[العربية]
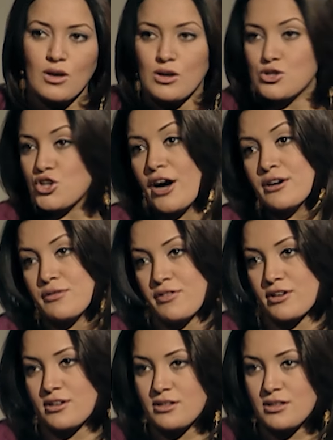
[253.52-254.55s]
مش عارف
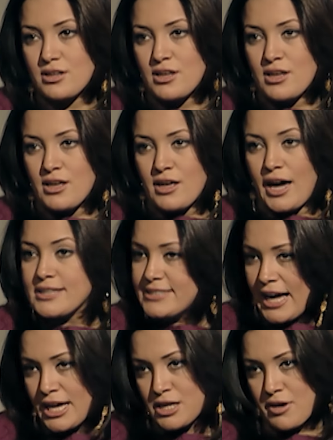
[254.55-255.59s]
حد
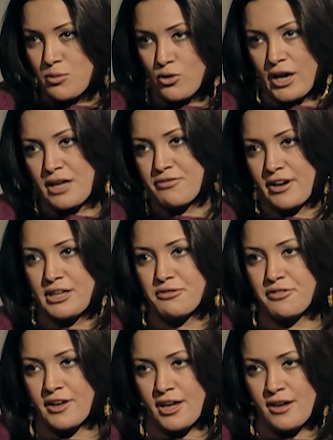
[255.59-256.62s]
عارف ابوك هيفكر
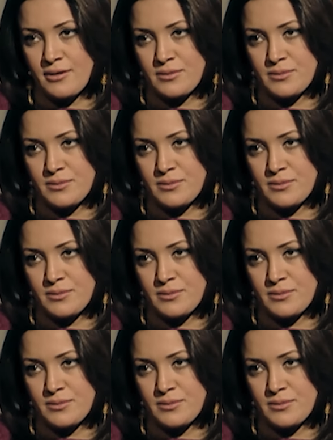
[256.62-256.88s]
في ايه